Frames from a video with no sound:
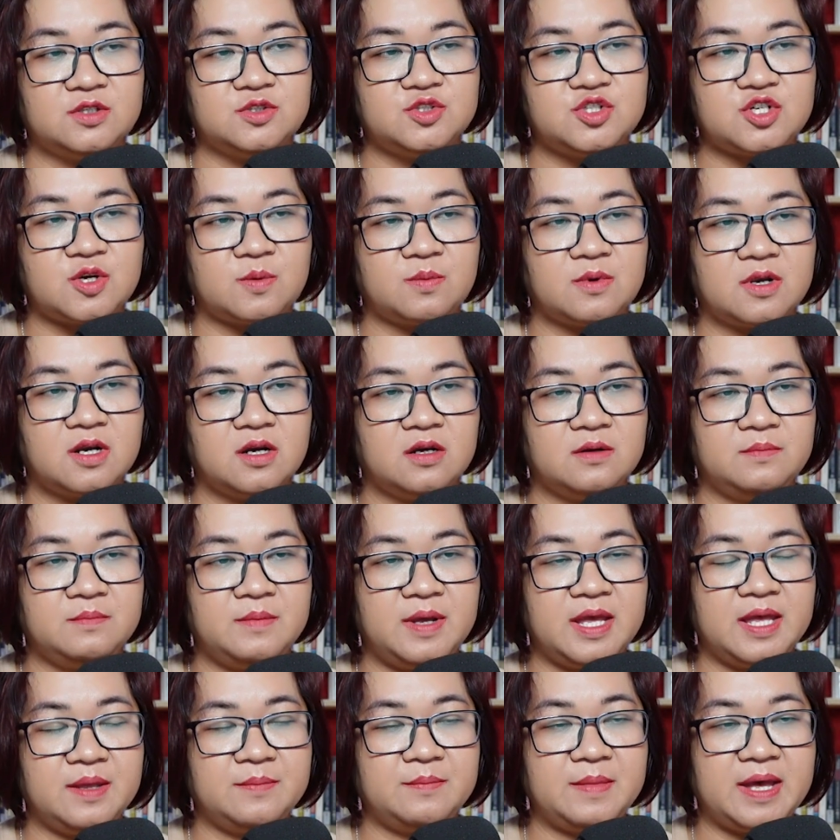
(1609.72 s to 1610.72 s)
Trong cơn
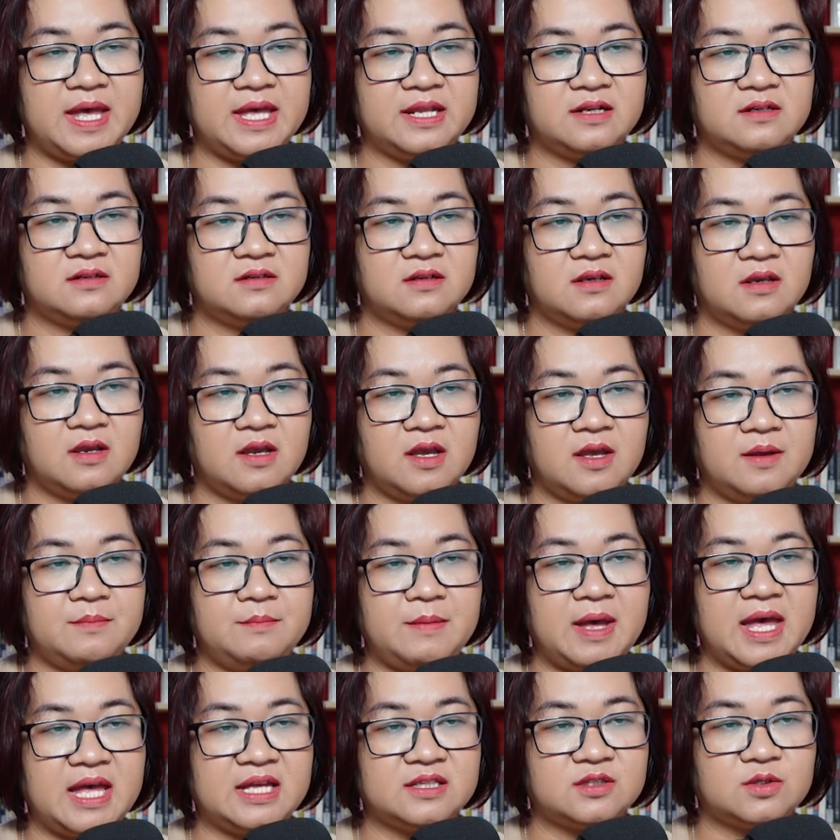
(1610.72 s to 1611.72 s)
mê man,
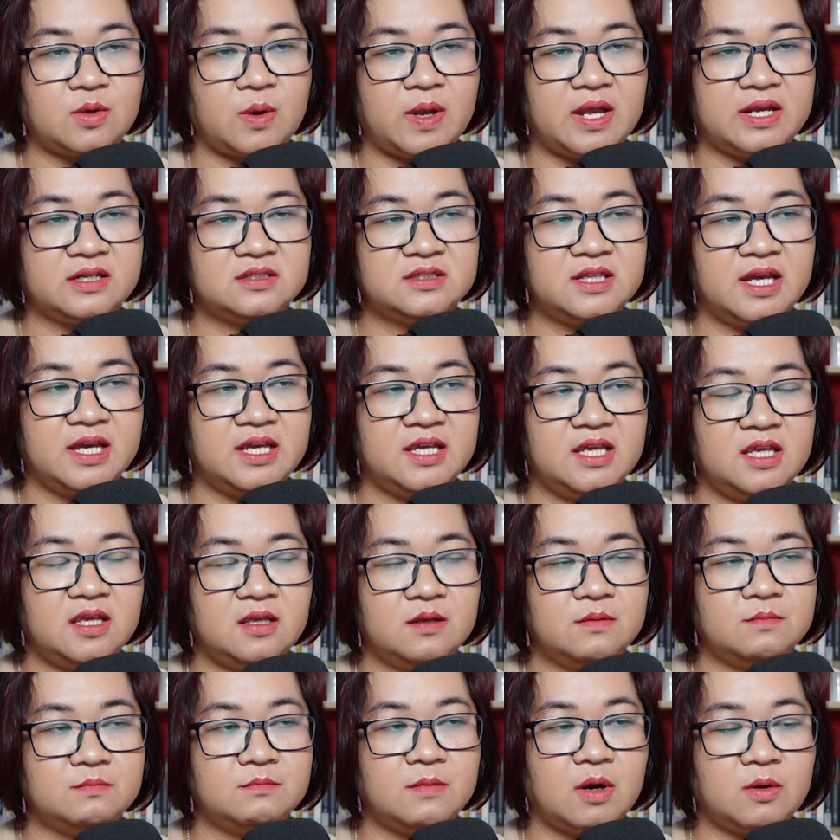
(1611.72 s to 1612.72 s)
bà thoáng thấy
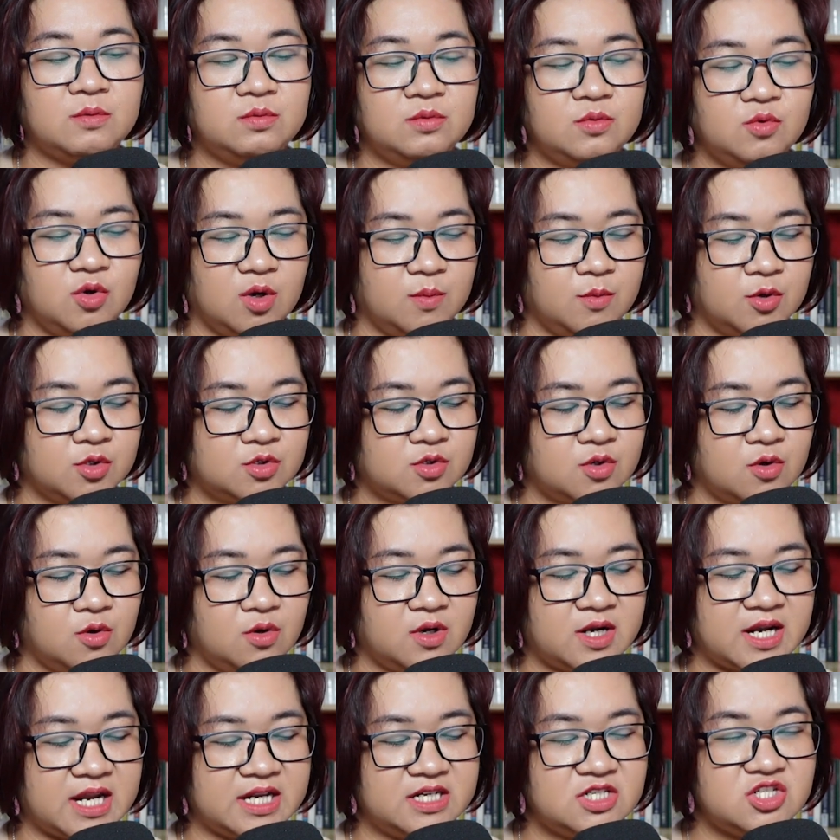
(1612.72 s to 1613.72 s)
bóng của một cô
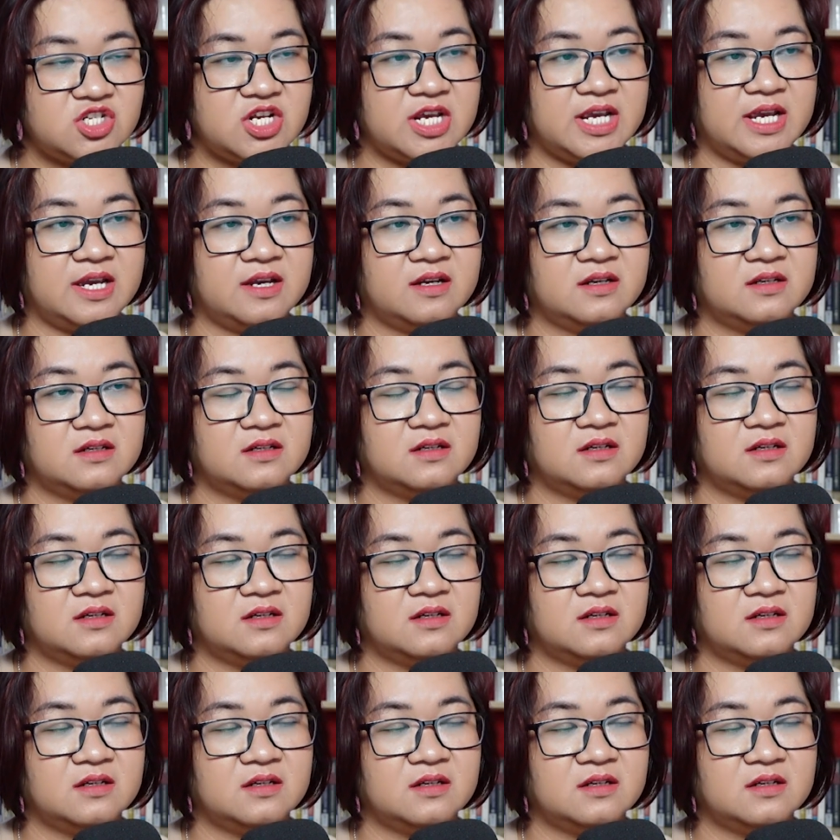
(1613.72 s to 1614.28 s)
gái trẻ,